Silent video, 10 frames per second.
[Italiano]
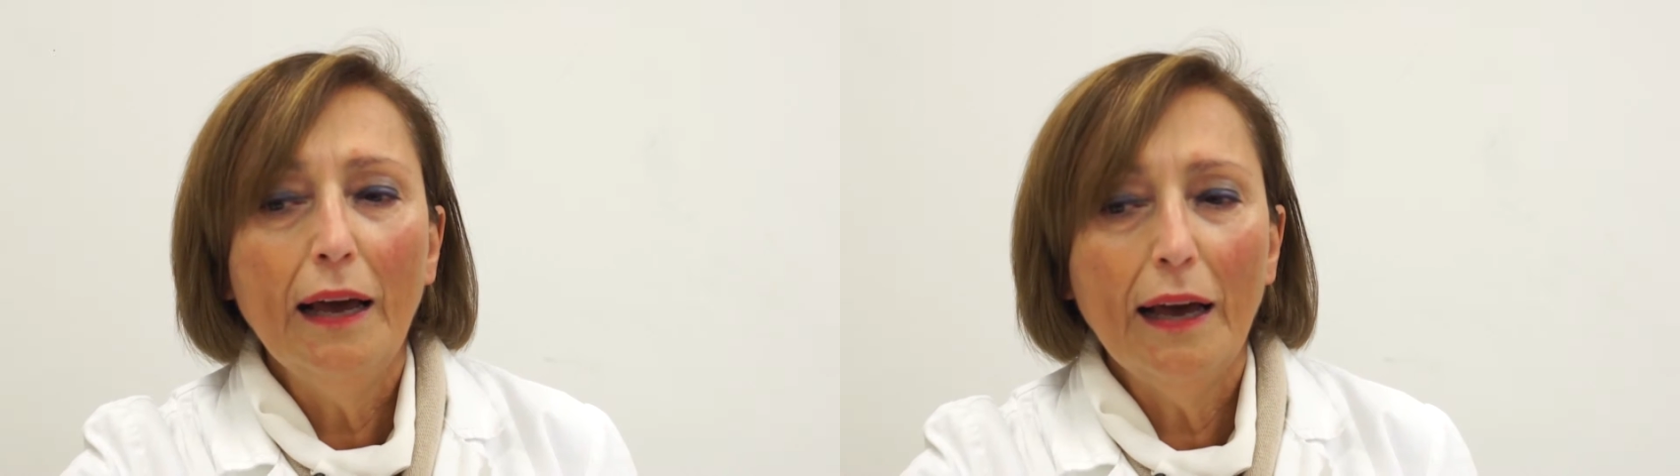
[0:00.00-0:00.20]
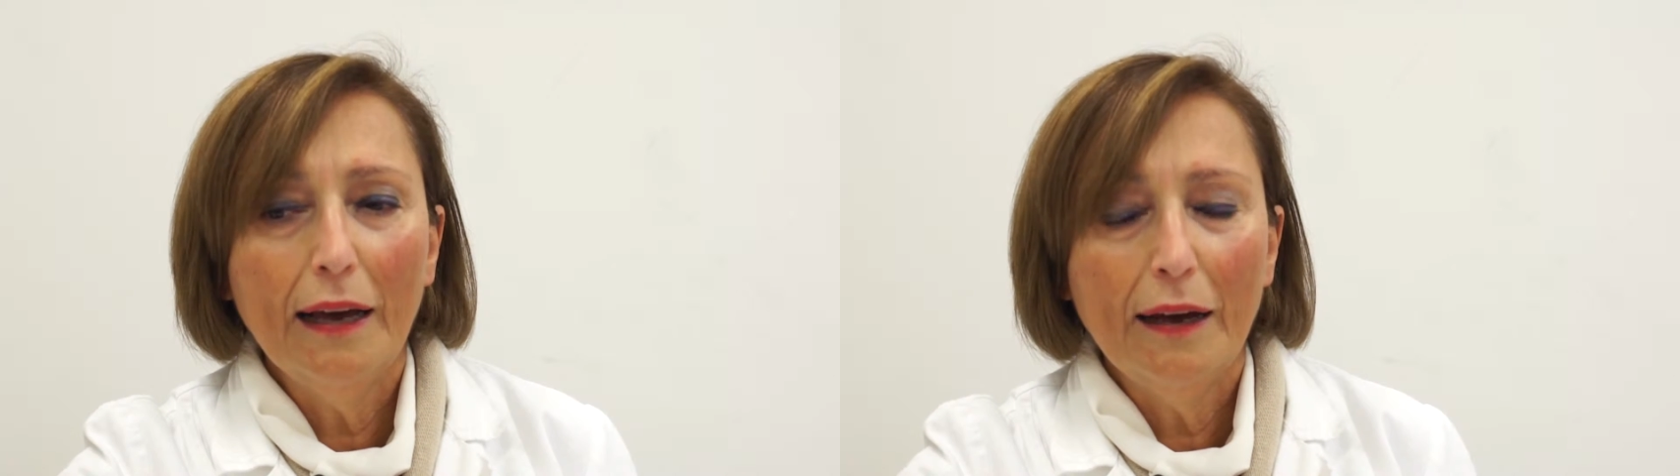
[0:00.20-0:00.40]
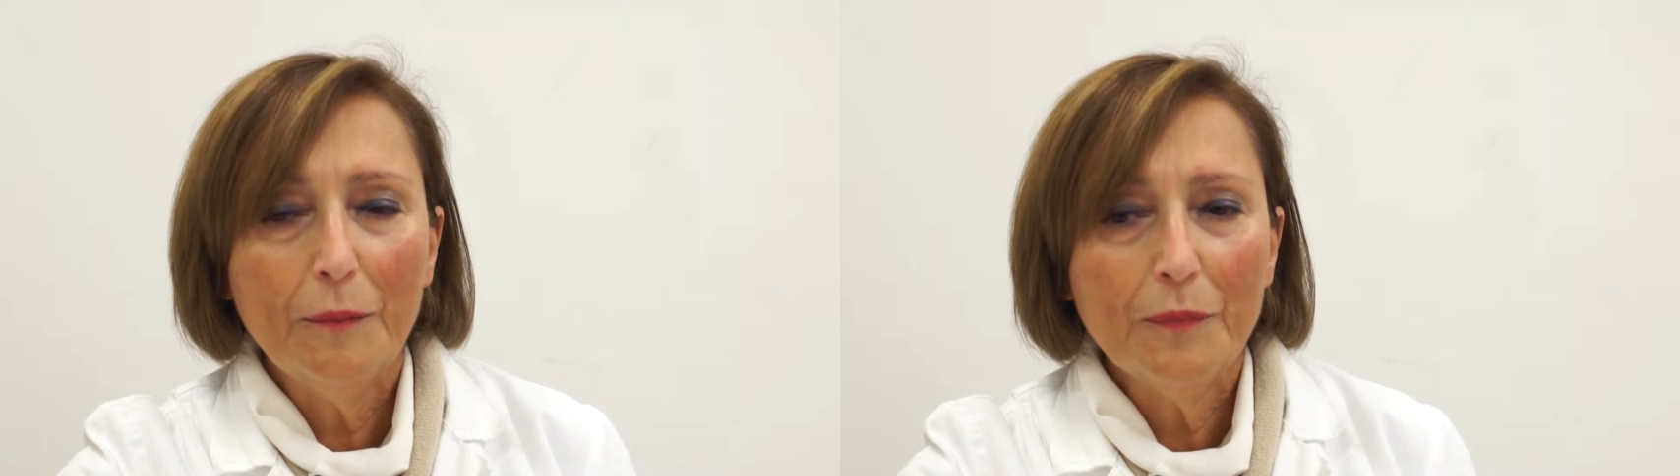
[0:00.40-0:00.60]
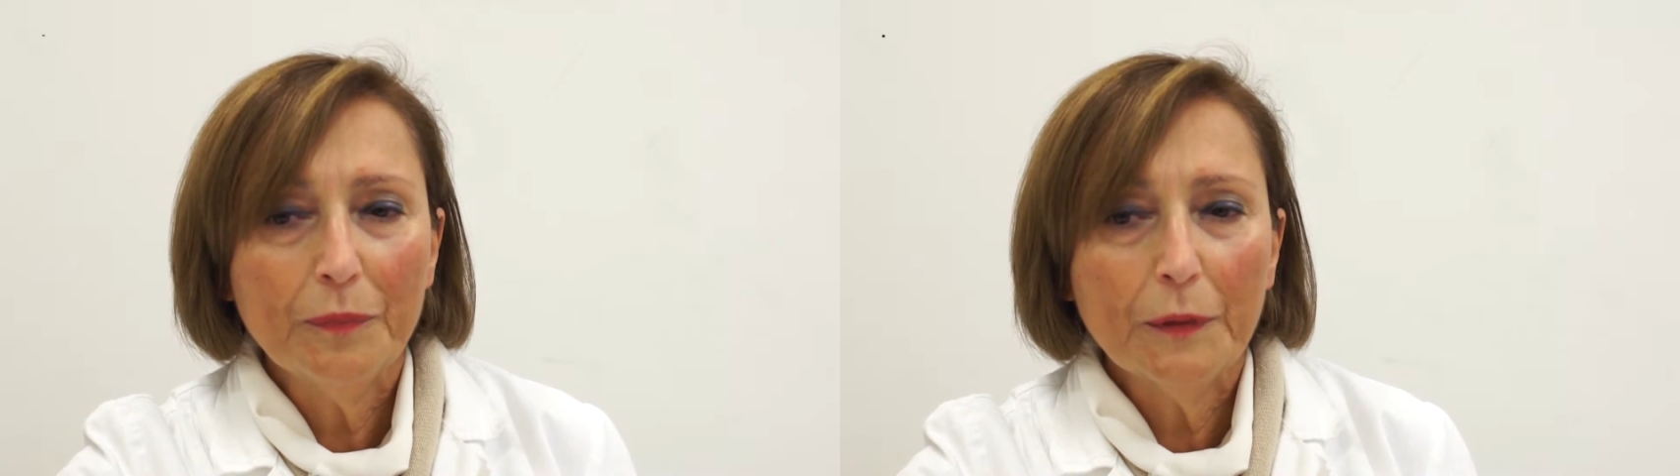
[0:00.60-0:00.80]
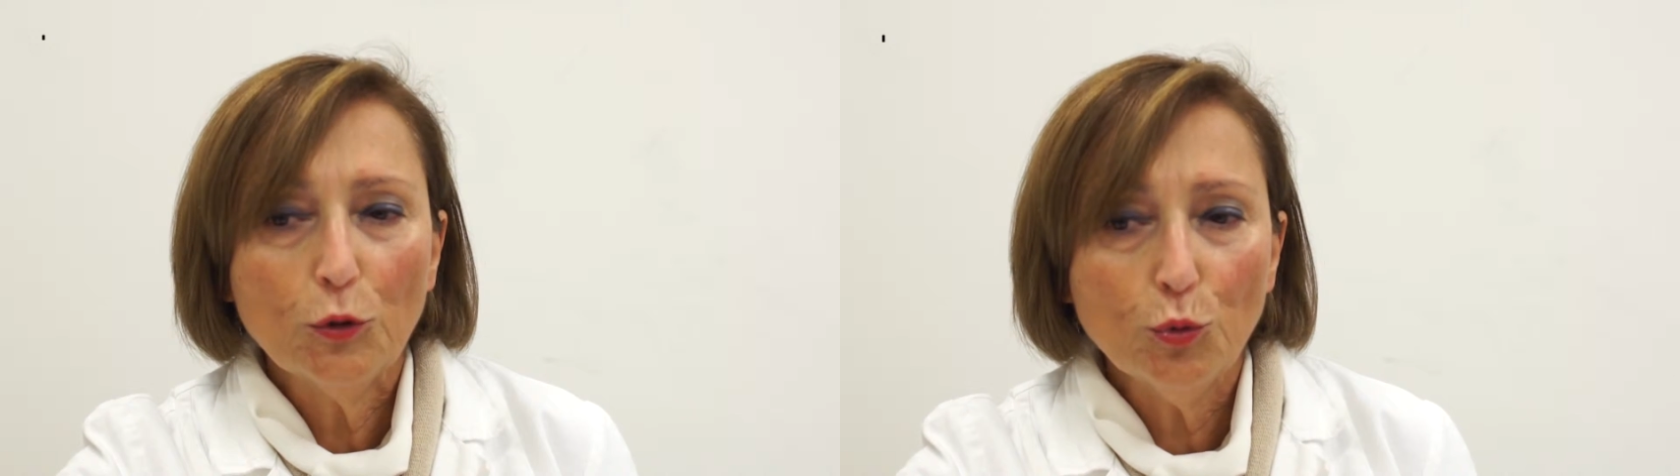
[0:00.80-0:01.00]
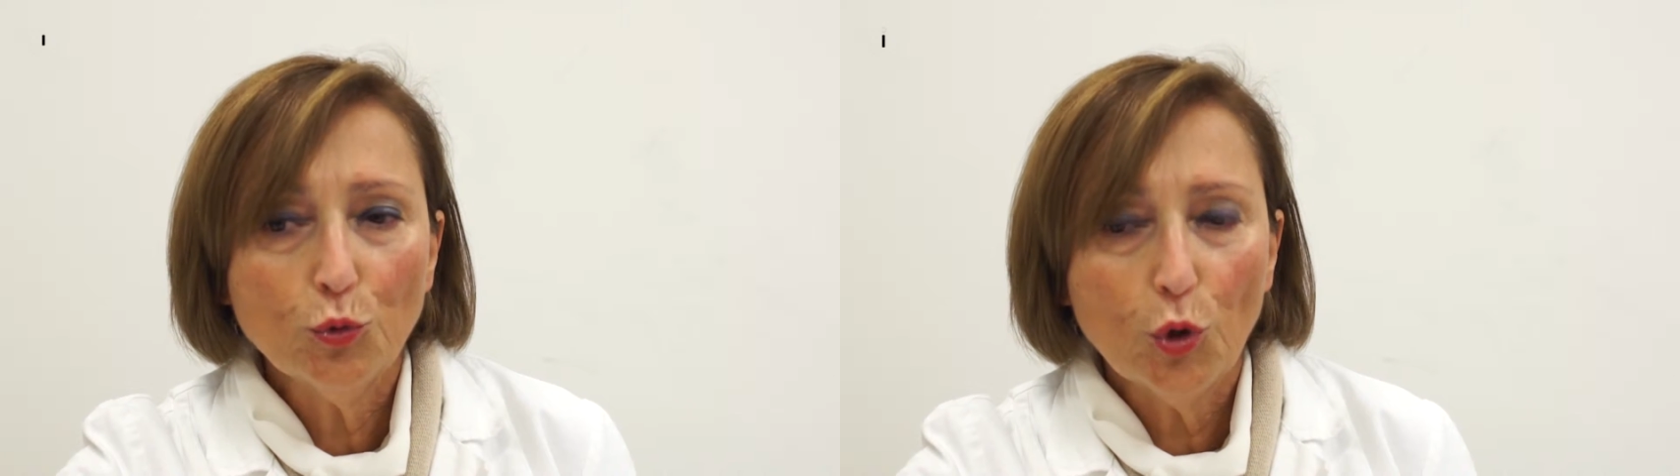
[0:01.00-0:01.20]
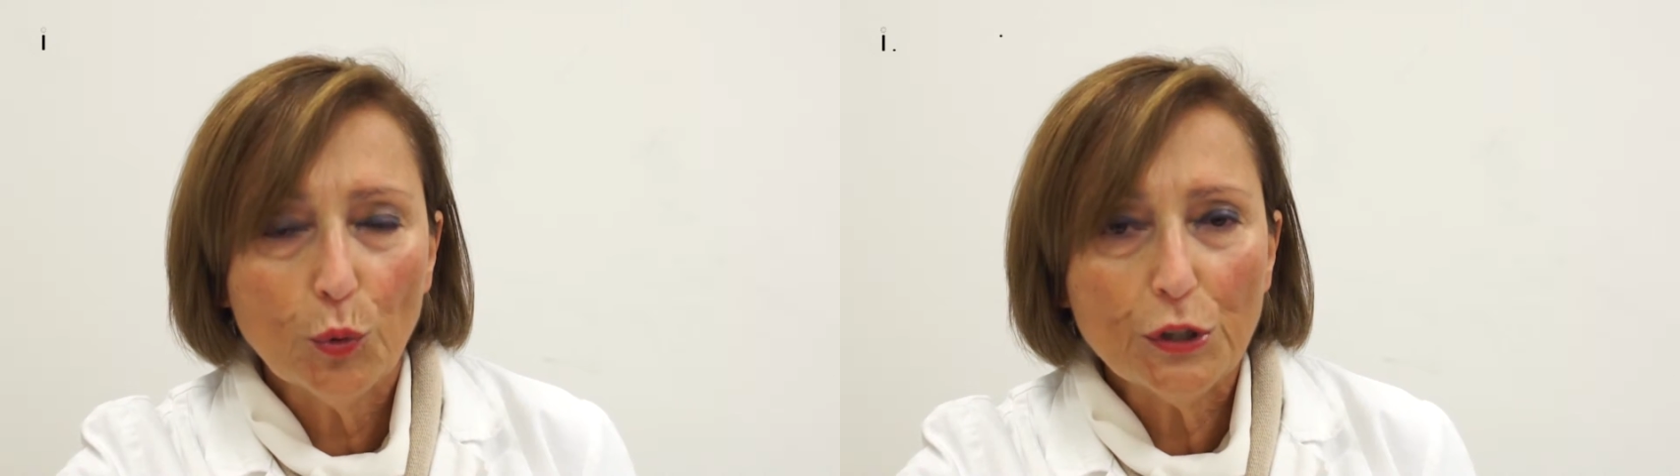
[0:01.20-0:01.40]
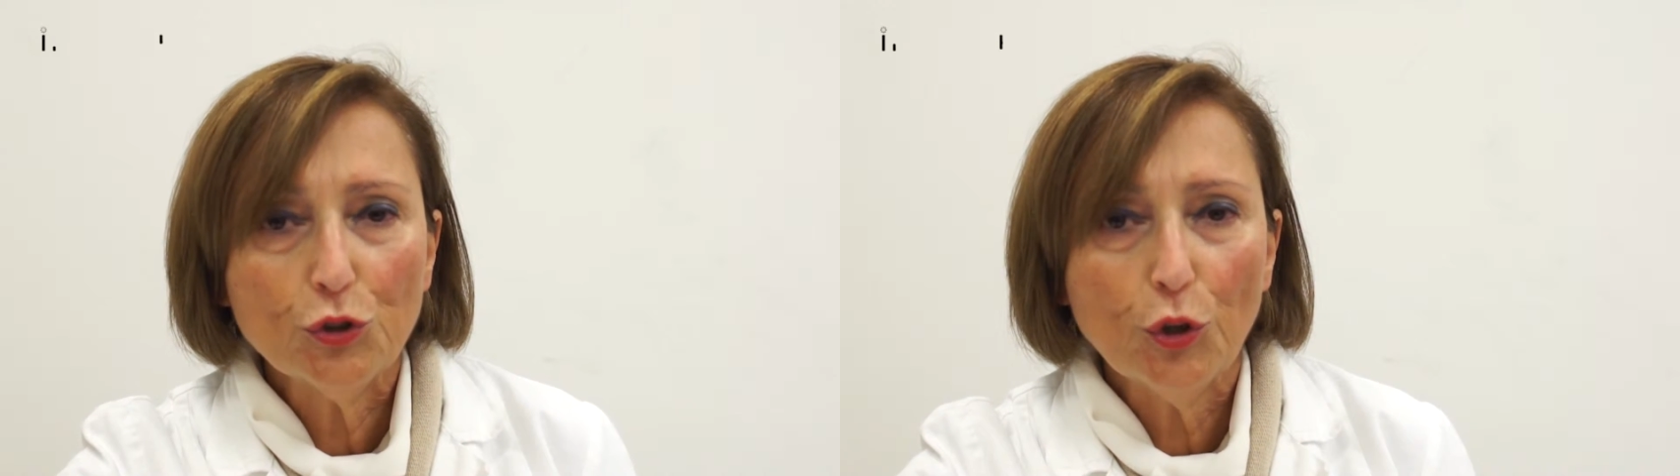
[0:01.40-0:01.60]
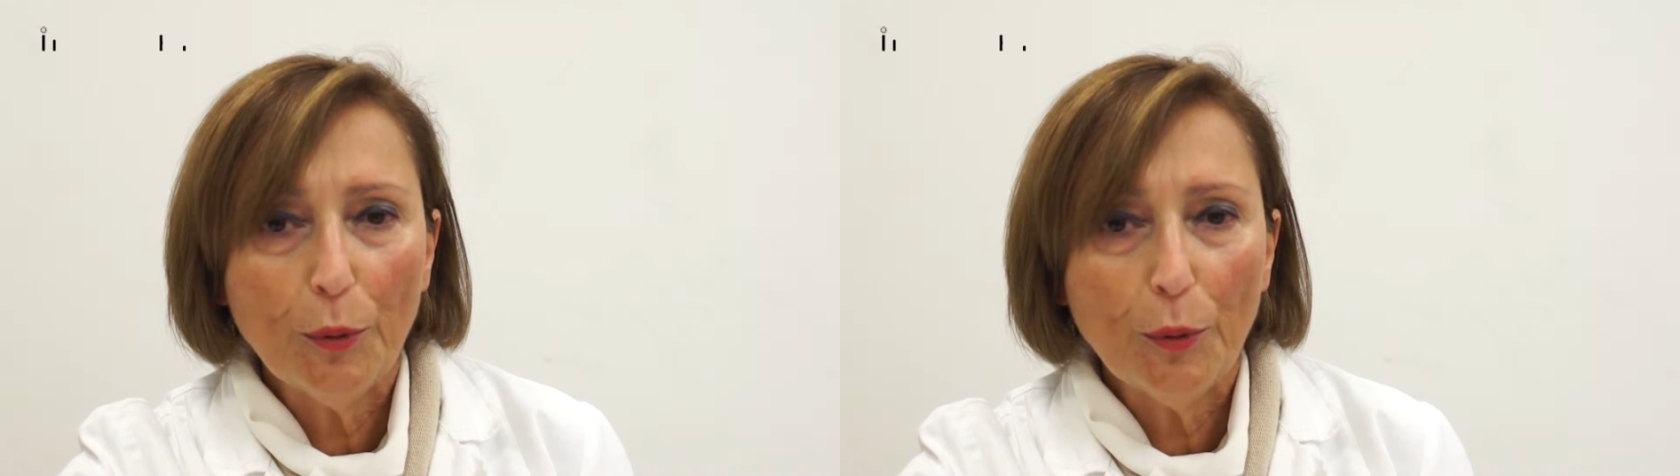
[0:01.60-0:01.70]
ehm, tutto questo